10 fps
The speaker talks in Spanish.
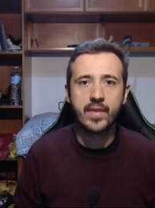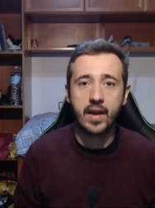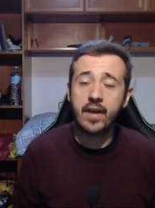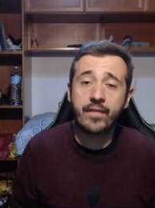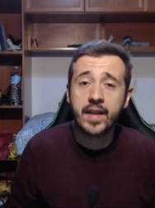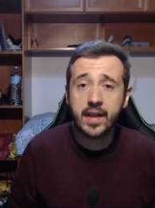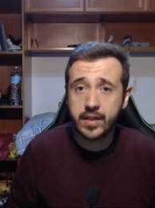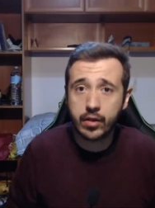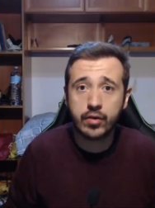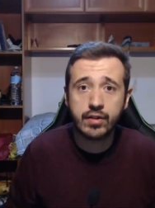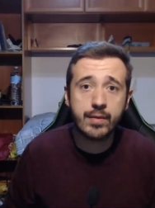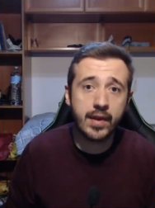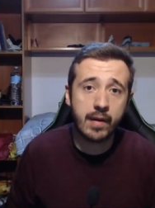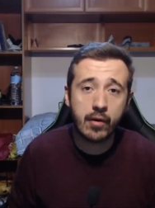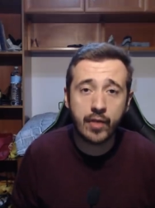En fin, que solo si vivir
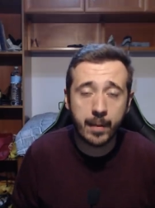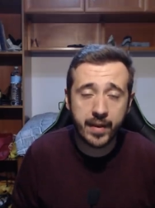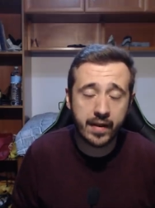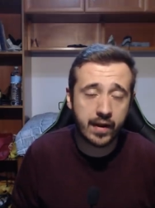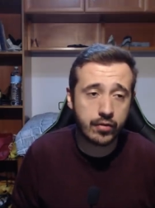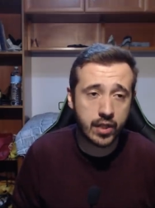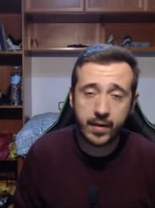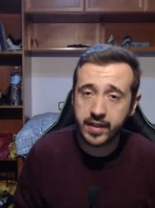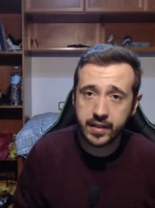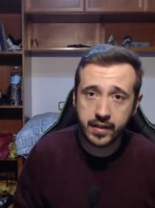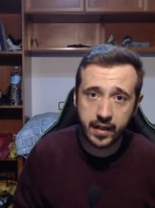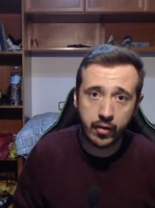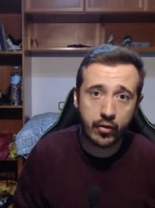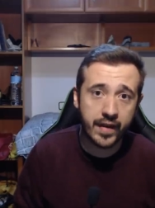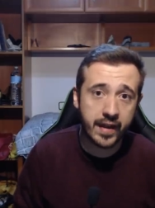debajo de una piedra no os habréis
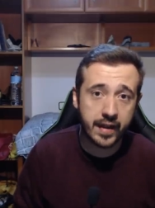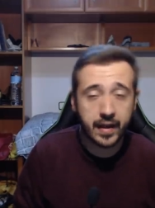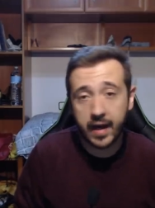enterado de que